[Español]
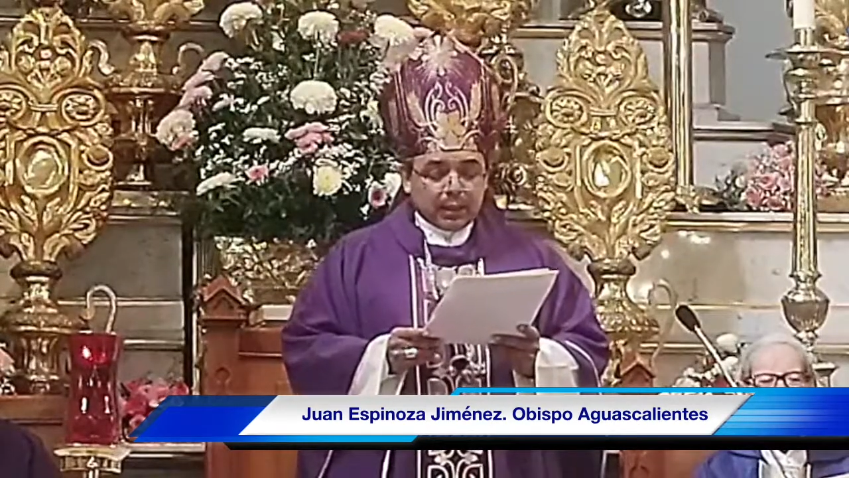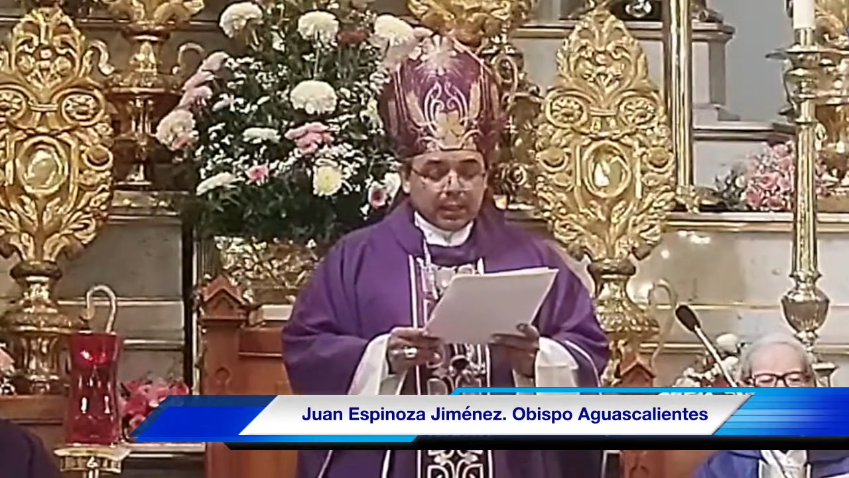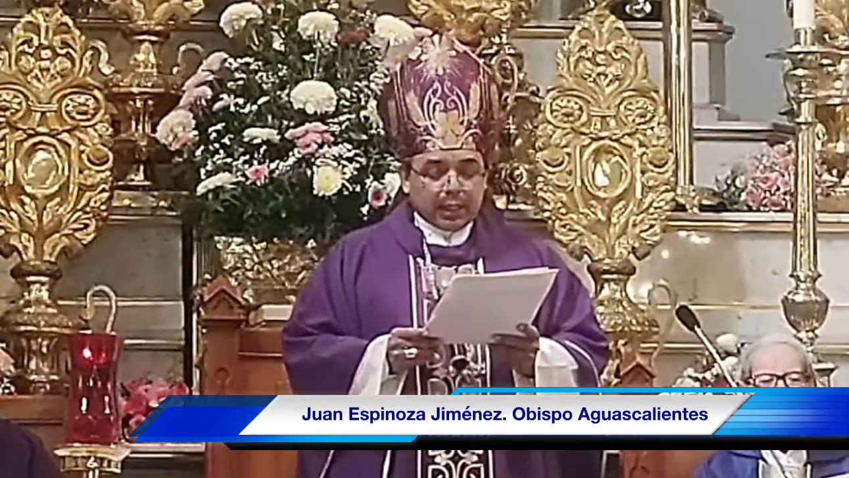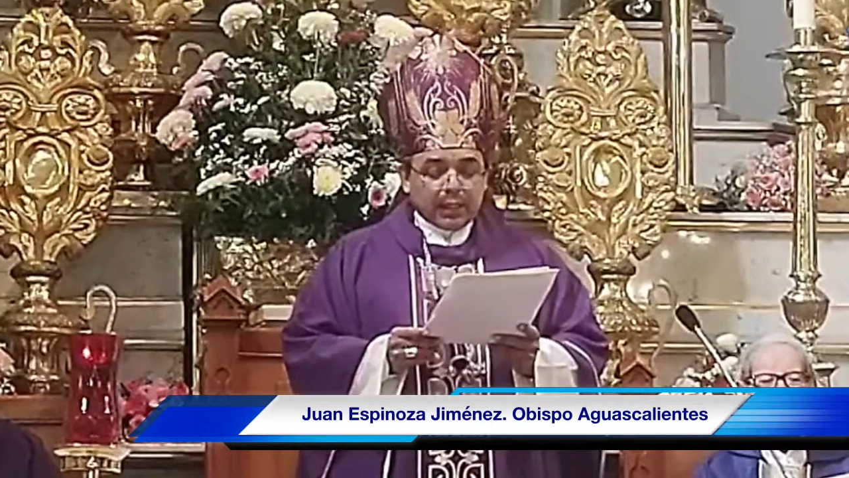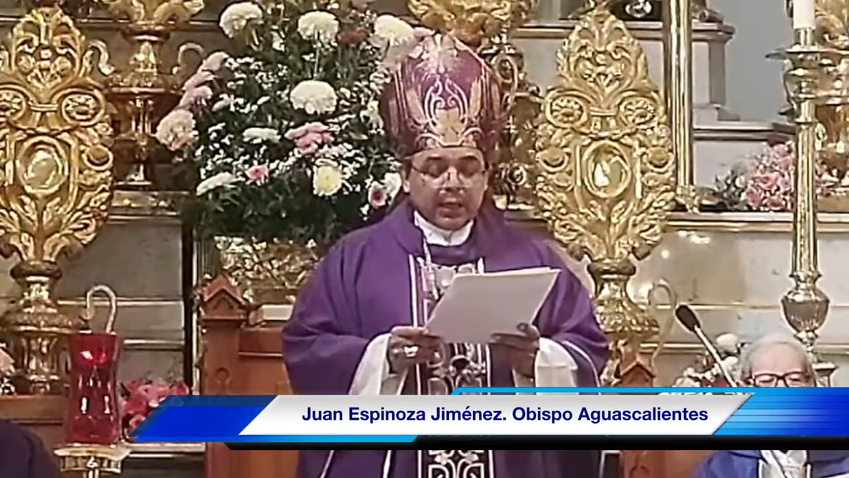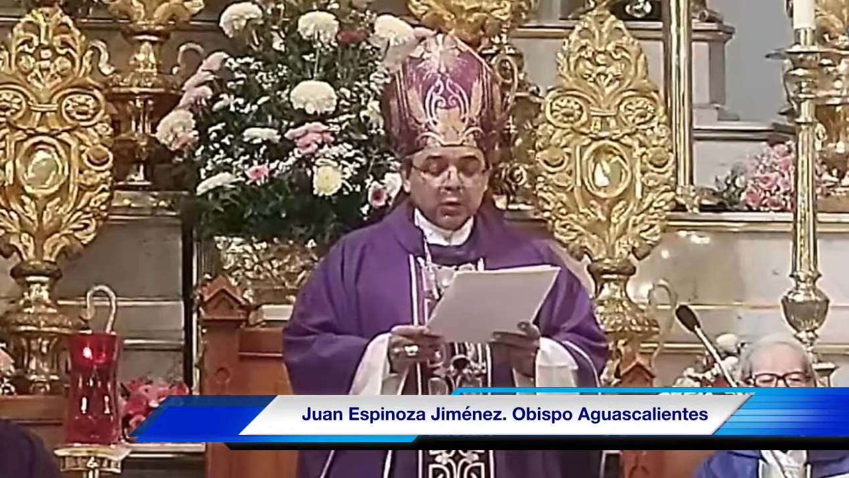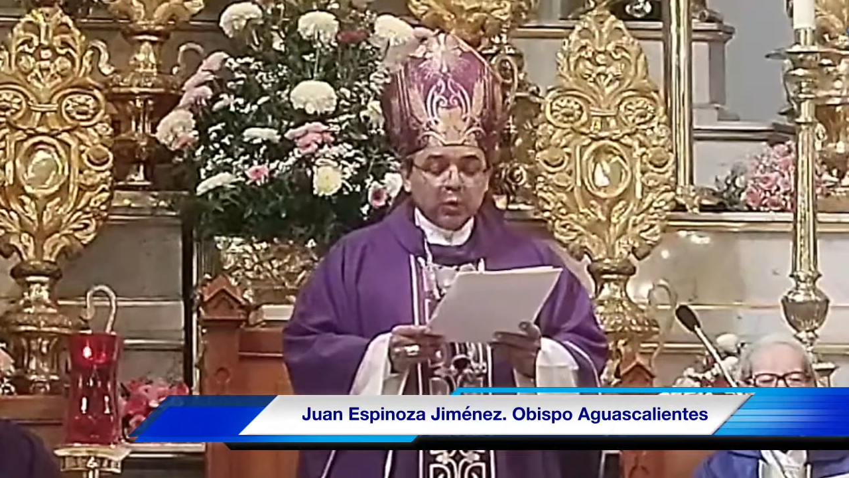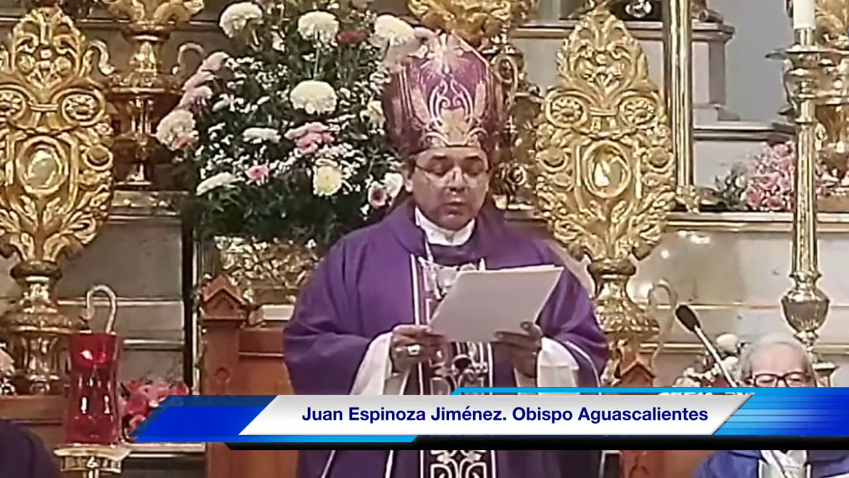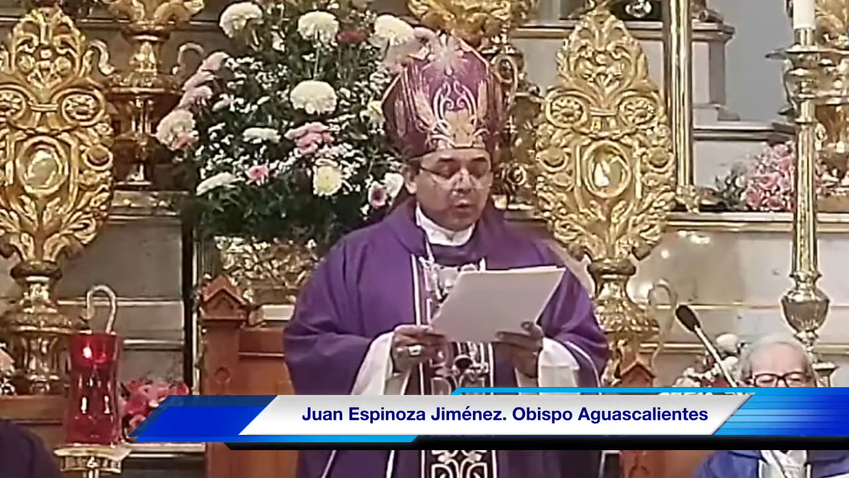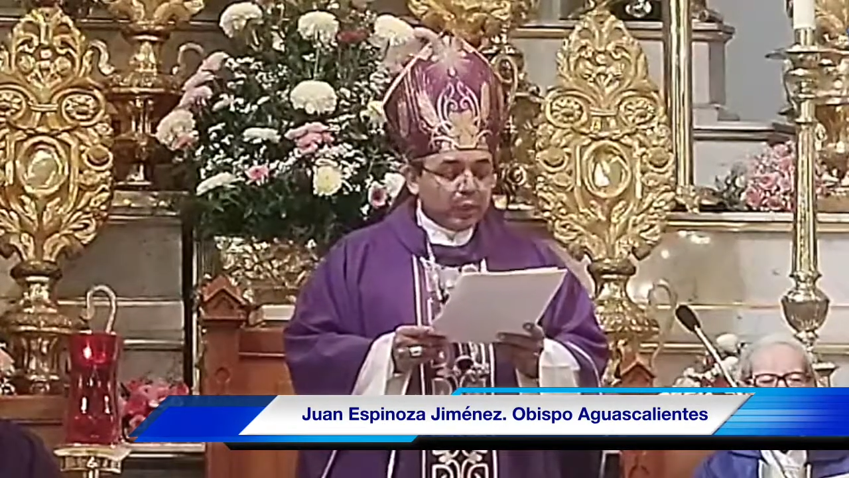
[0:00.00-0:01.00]
que da un
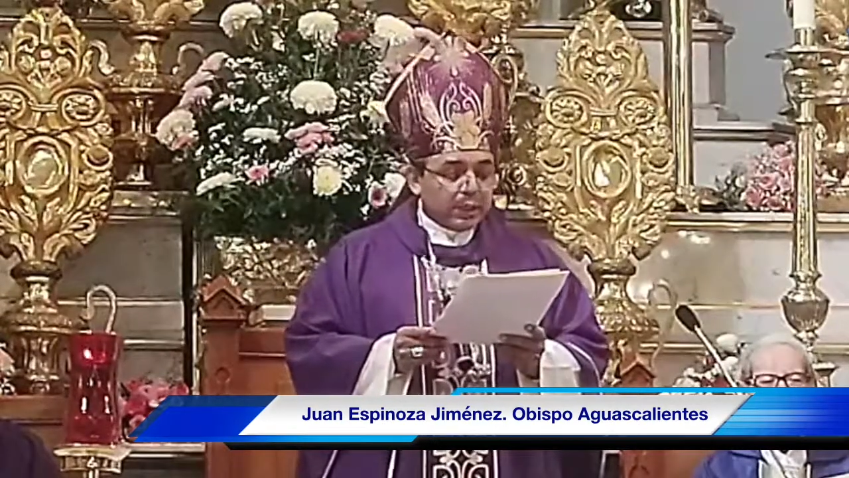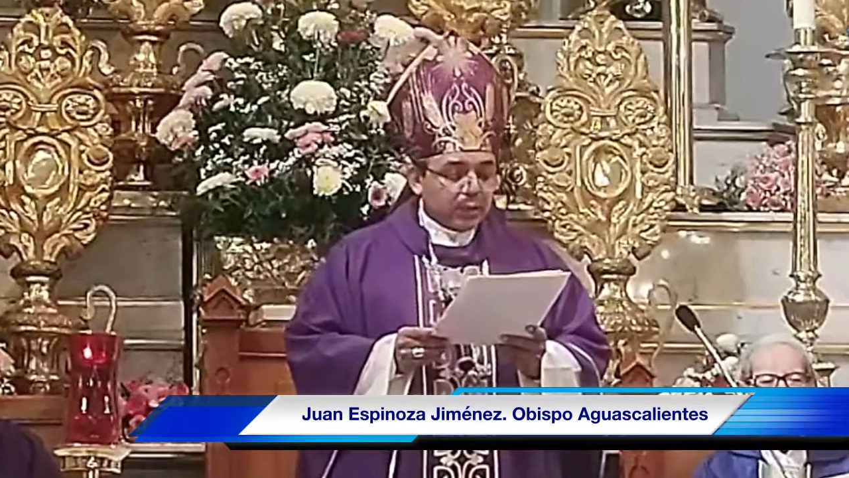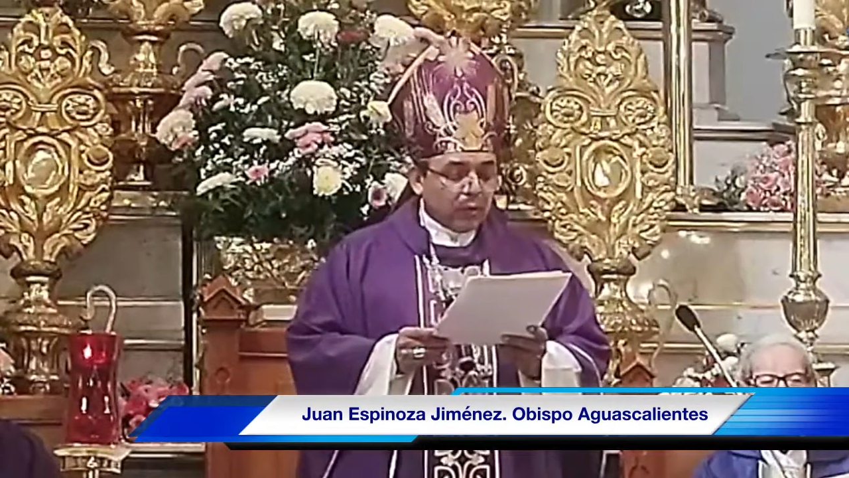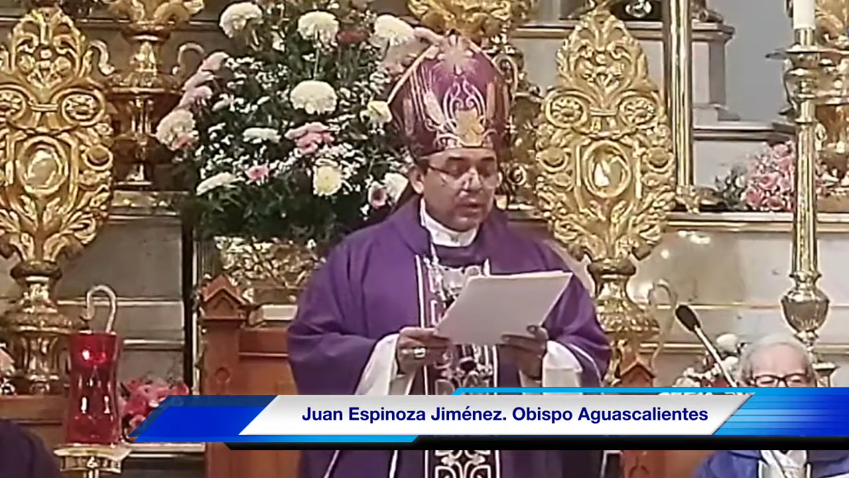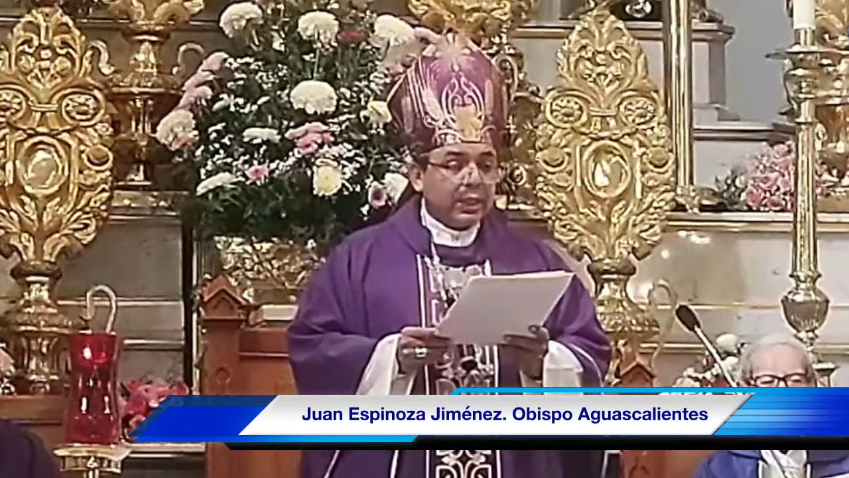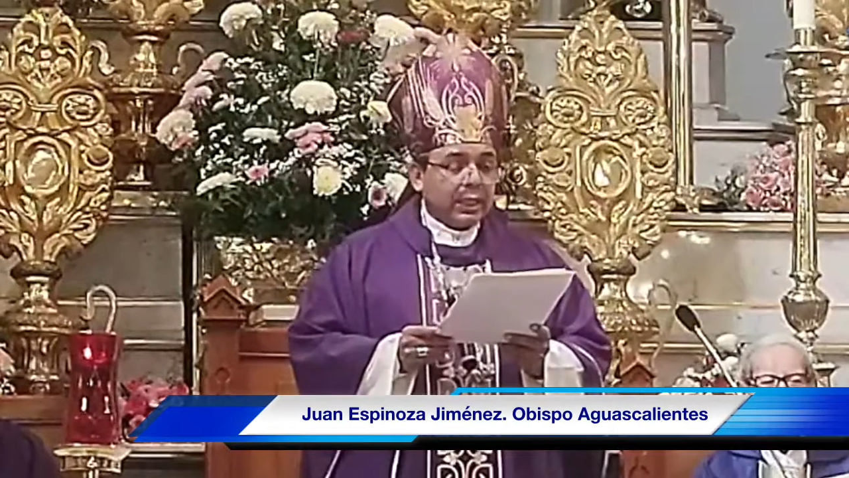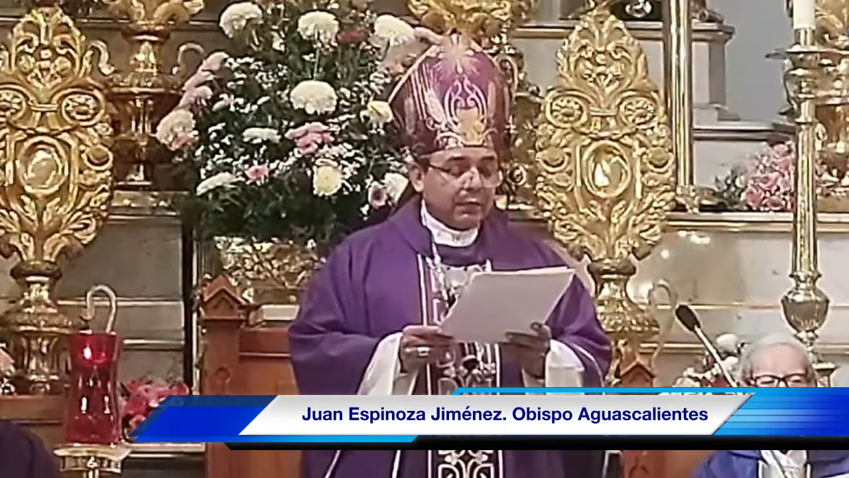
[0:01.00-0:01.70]
nuevo horizonte a la